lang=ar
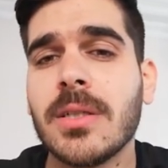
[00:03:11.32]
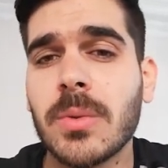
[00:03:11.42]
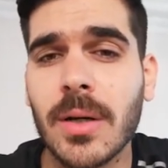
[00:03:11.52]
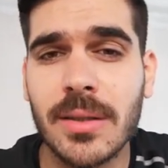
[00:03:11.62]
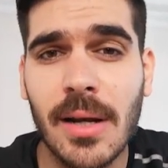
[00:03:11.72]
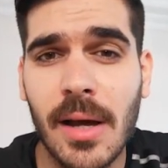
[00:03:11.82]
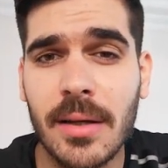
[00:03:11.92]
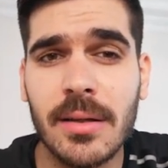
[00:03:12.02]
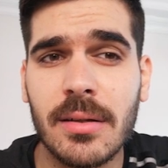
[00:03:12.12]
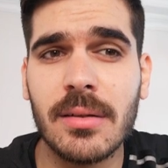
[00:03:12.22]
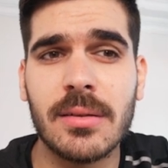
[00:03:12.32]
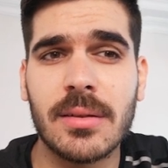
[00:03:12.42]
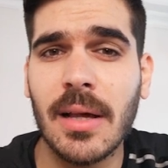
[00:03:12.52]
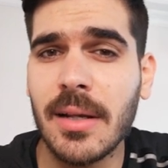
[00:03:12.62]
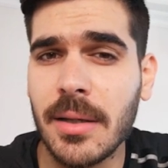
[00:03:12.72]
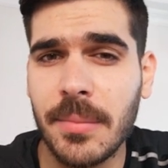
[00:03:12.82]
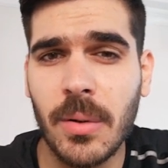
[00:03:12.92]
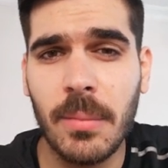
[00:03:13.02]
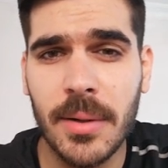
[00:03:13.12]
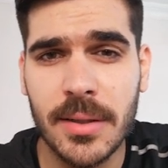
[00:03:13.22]
شو وقت راح تخليه
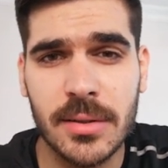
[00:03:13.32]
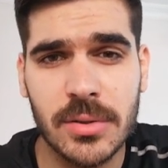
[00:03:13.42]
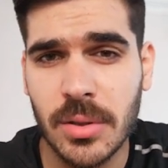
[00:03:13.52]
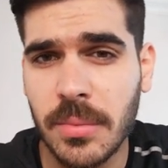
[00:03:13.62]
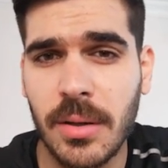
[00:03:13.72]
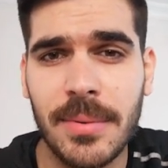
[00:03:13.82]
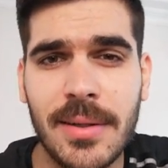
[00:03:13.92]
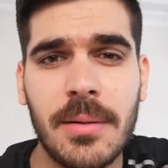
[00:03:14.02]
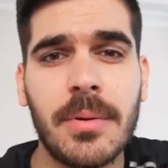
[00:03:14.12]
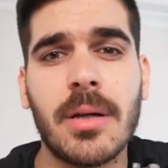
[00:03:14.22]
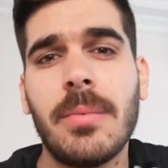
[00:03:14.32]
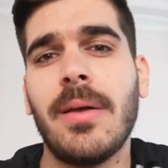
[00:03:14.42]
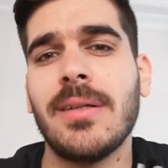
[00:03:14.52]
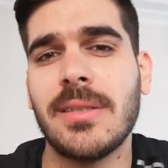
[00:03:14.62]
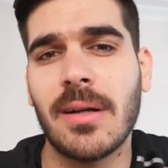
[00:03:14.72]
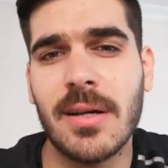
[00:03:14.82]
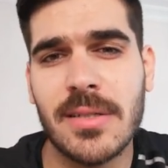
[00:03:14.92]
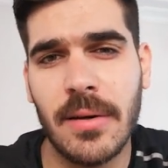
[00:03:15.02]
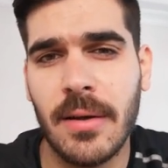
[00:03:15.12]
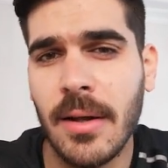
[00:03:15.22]
بيومك الصبح بالليل المغرب هذا الشيء
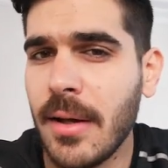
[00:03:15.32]
راجع